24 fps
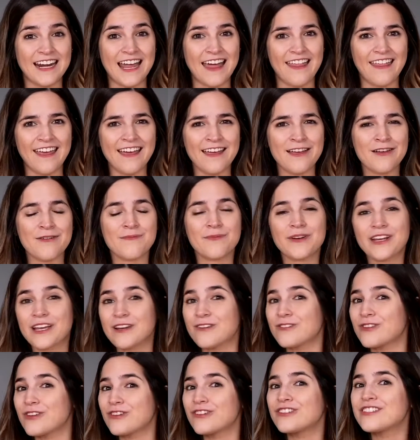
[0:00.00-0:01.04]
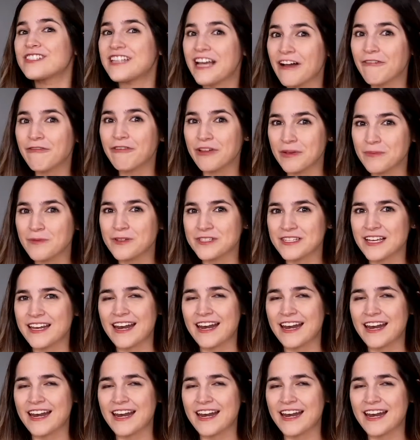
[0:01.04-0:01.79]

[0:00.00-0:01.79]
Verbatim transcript: nada, porque nosotros ya fuimos